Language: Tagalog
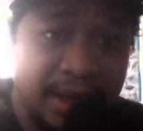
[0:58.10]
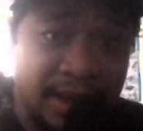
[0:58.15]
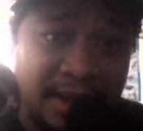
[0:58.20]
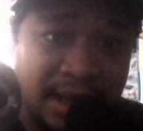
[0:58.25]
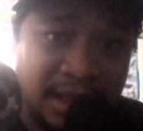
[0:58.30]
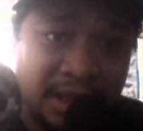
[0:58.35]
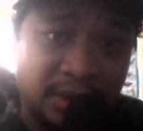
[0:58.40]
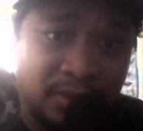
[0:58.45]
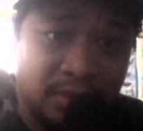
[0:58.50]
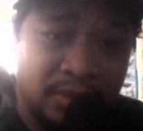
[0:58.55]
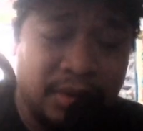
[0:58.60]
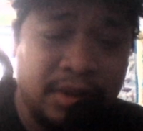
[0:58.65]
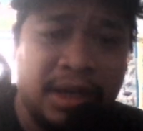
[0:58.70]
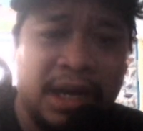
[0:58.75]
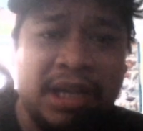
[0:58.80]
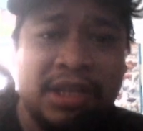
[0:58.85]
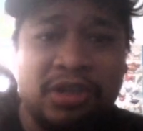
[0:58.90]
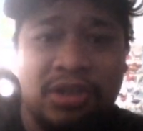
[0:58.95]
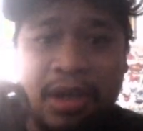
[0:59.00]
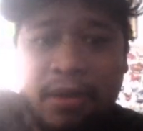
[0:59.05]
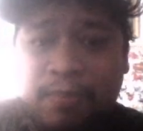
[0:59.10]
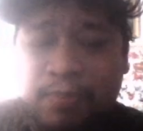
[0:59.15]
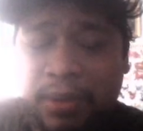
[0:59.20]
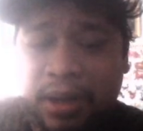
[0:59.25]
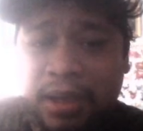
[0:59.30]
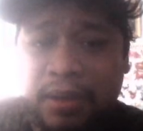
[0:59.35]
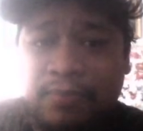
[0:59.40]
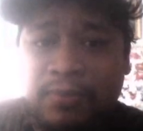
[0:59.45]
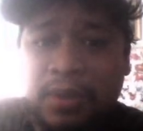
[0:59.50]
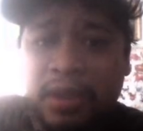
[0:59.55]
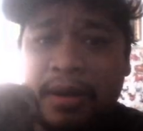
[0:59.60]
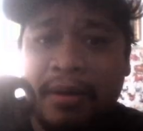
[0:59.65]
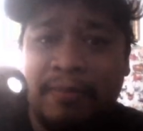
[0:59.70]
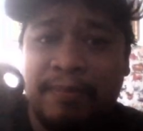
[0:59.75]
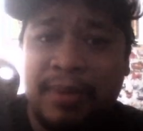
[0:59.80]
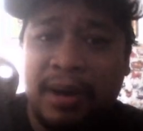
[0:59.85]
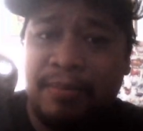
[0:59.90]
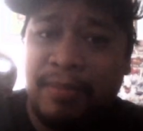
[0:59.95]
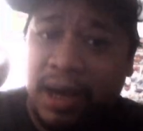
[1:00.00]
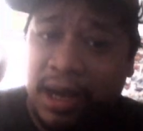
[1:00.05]
kanto. At syempre,
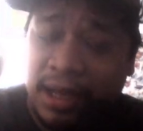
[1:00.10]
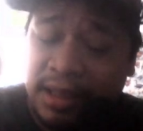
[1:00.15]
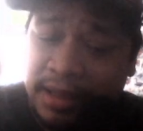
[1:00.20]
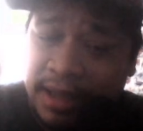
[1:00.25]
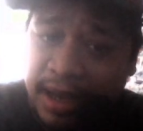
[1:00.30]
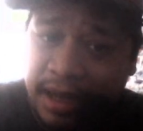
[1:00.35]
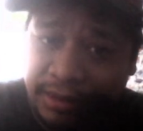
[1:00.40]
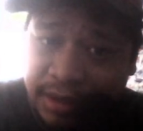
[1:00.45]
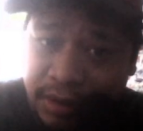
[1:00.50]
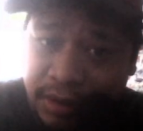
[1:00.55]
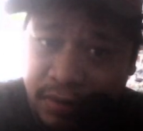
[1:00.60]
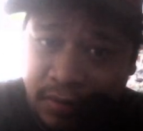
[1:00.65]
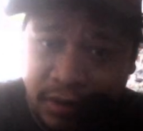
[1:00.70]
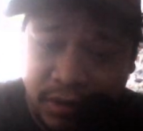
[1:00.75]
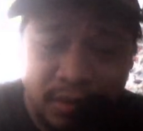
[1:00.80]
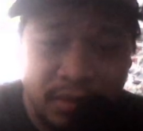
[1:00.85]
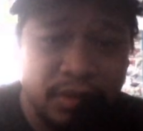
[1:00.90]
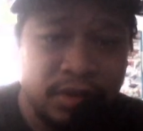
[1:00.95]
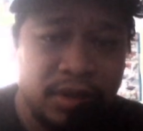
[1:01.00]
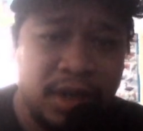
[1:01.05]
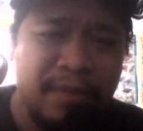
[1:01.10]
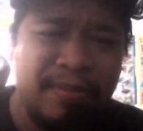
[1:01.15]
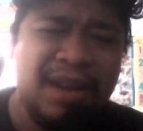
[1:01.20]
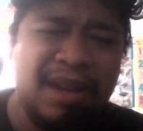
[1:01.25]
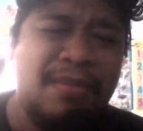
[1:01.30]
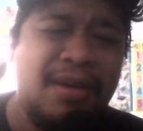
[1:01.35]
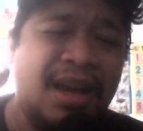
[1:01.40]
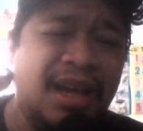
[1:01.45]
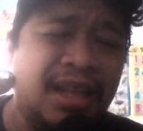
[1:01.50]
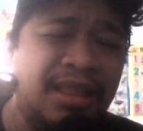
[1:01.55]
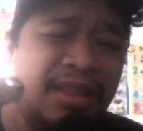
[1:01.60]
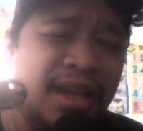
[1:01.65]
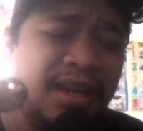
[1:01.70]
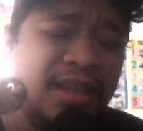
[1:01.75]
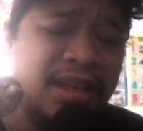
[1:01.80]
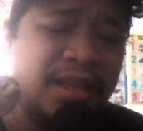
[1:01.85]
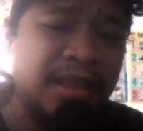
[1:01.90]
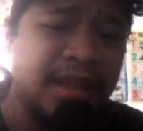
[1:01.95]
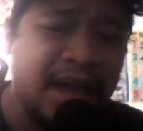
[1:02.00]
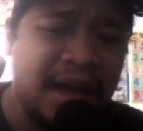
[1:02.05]
pag maganda ang negosyo, syempre maganda
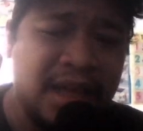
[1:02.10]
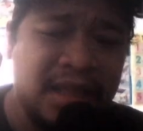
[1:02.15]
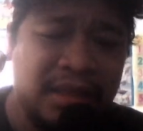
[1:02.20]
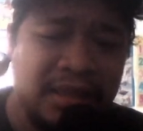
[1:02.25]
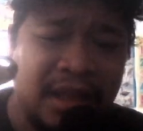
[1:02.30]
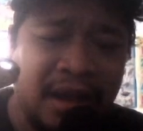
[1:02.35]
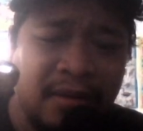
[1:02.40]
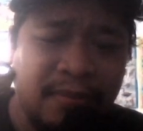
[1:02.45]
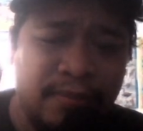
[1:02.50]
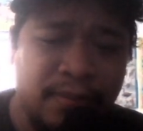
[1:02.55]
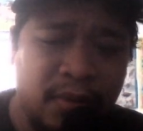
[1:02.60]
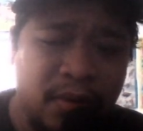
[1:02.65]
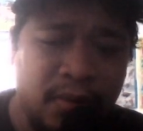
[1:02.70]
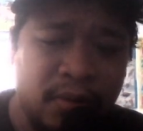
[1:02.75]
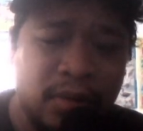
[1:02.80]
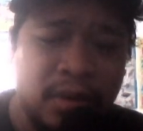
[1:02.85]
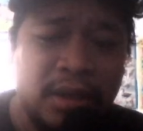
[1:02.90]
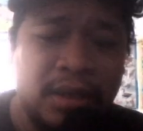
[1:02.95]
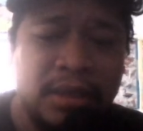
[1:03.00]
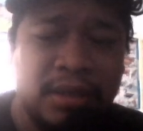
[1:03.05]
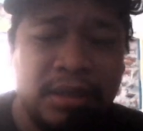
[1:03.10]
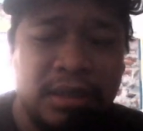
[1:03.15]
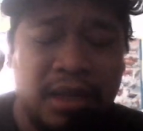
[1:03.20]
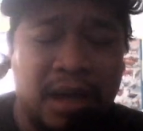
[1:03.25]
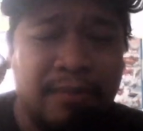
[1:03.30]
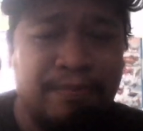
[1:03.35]
rin ang takbo ng